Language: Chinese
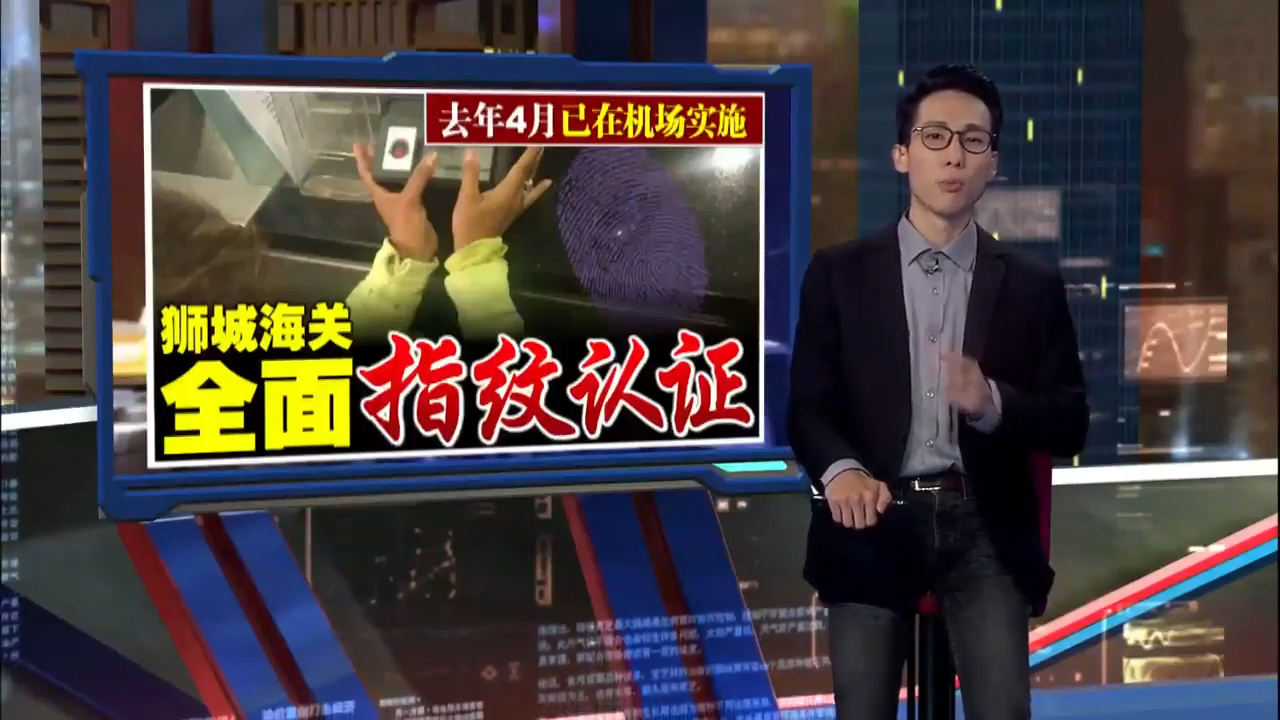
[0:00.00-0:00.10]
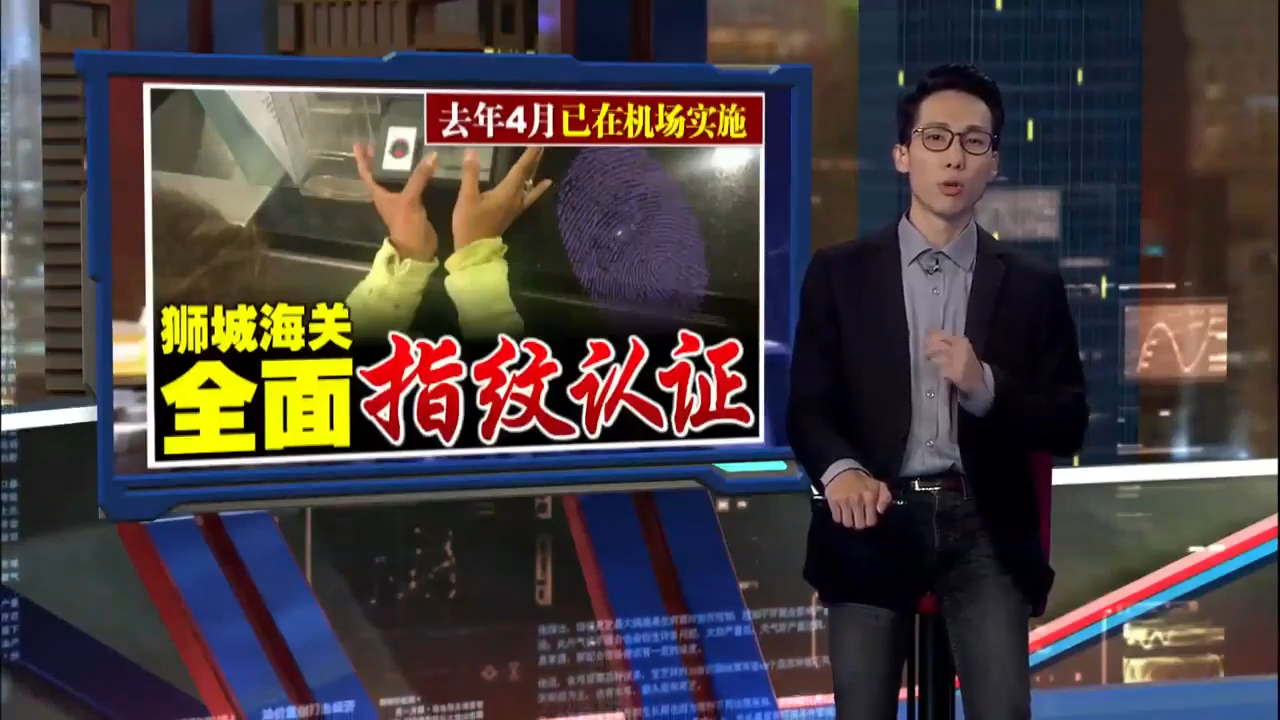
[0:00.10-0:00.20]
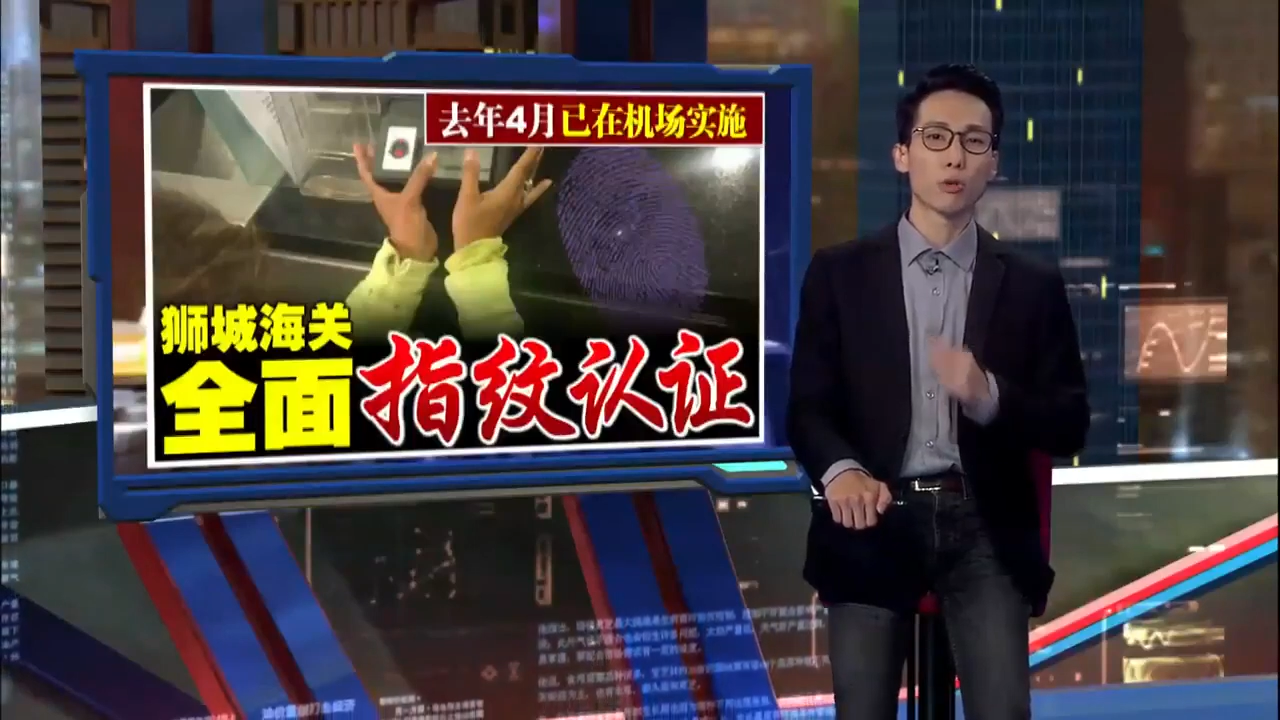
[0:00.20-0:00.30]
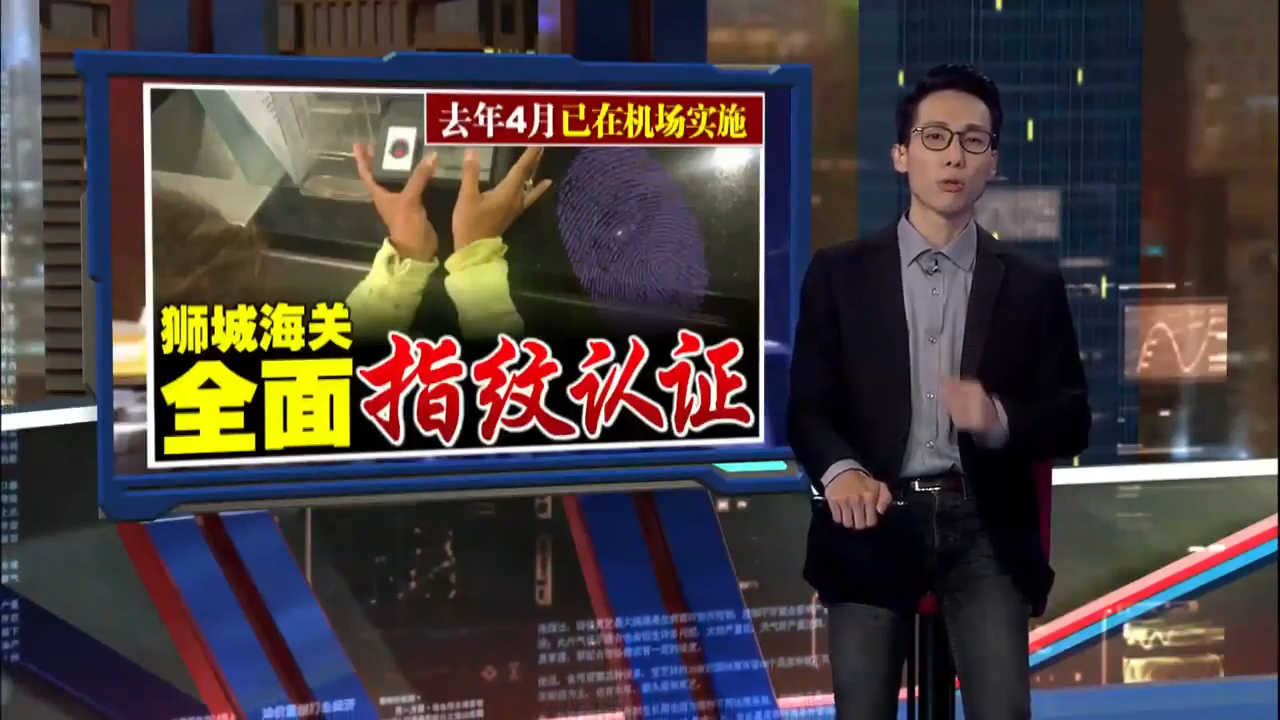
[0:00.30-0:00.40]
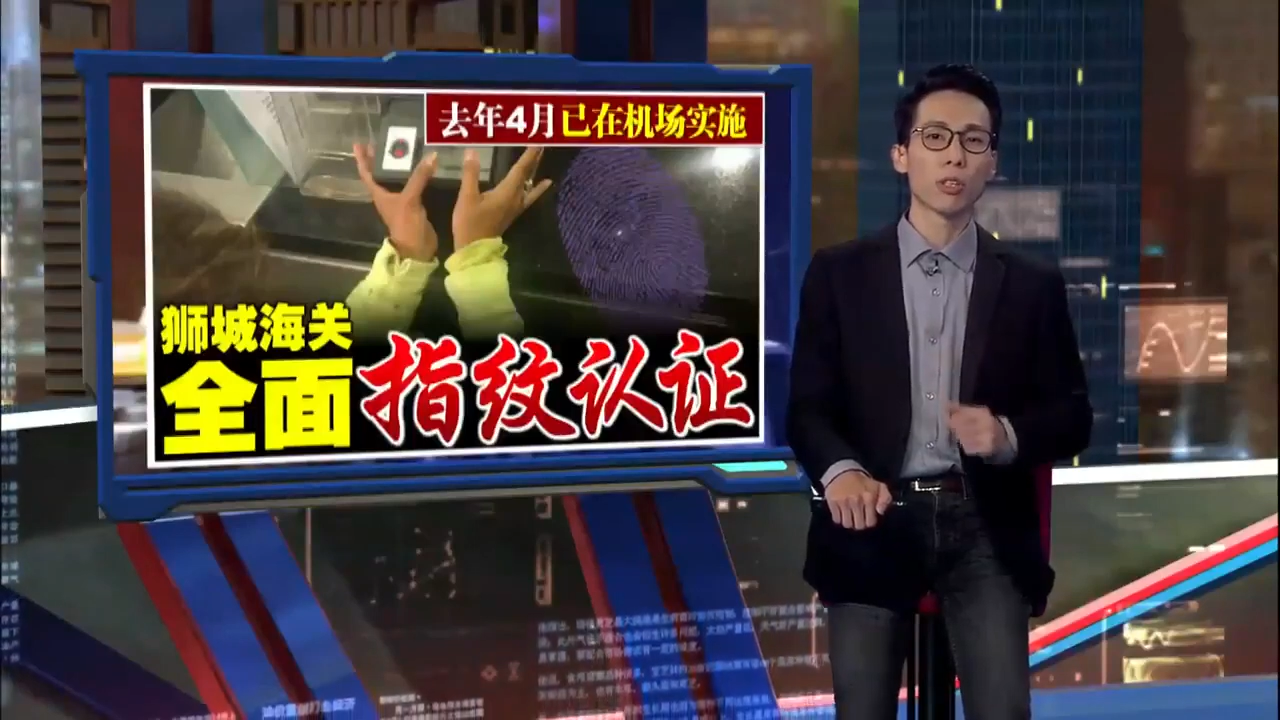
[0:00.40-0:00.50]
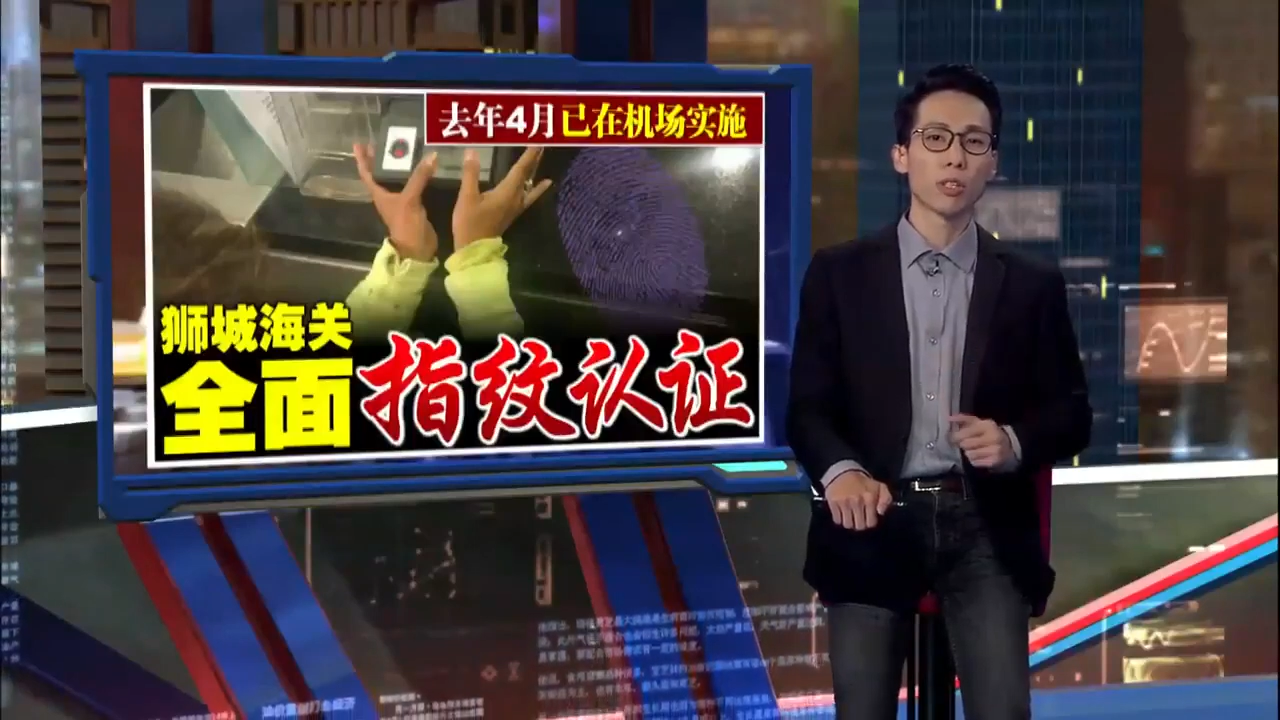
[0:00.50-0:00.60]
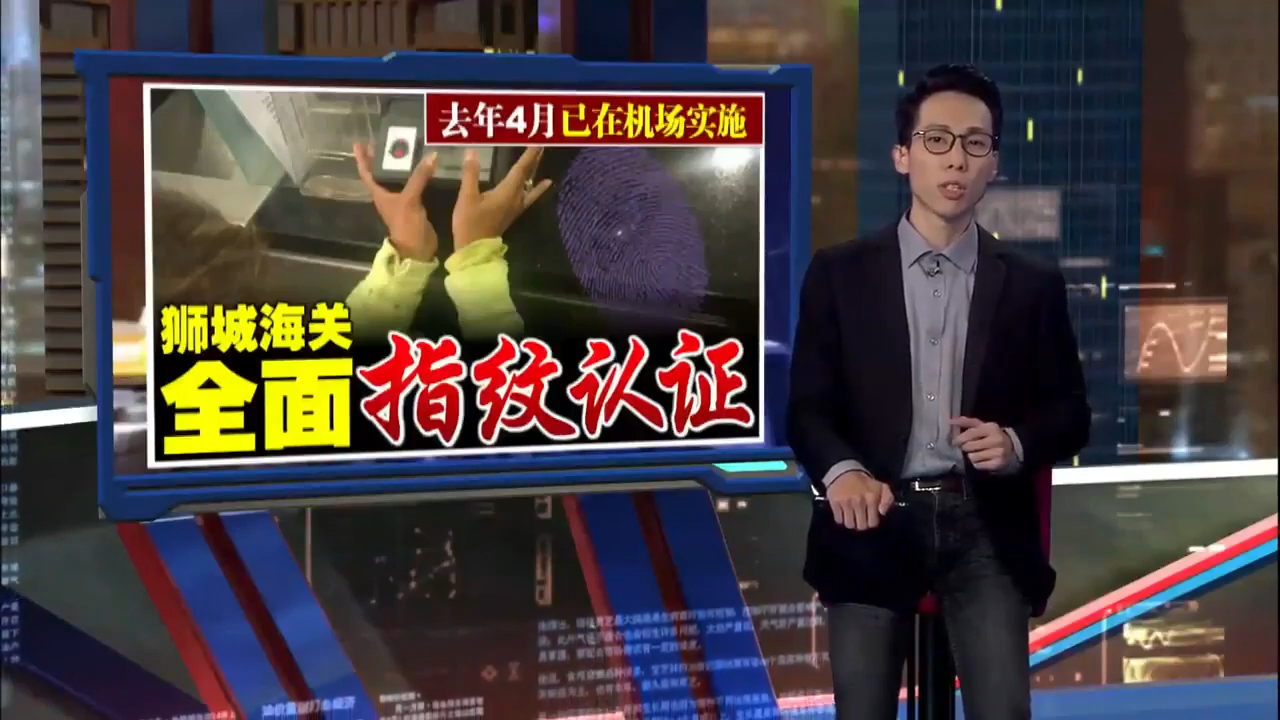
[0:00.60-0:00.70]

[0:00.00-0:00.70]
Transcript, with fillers: 摩托车